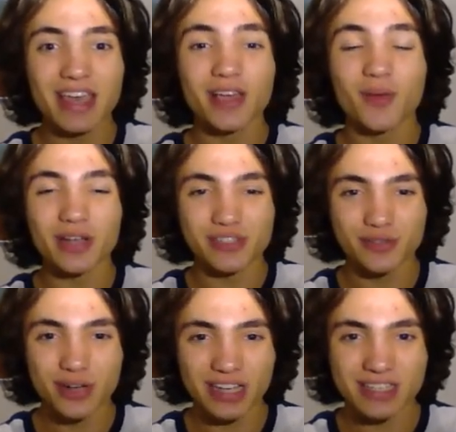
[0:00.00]
e com a
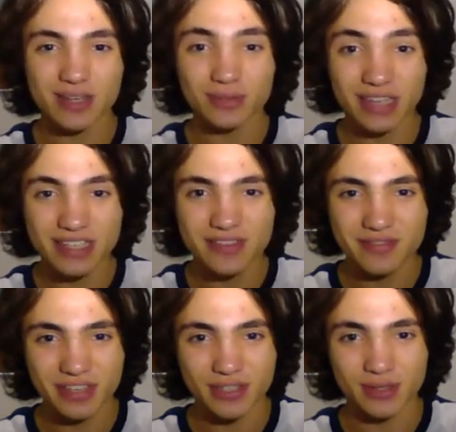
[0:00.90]
divulgação desse
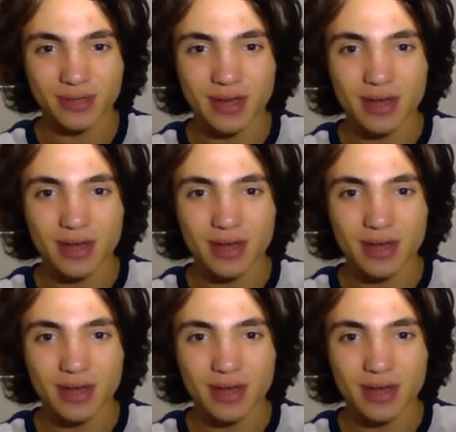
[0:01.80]
vídeo,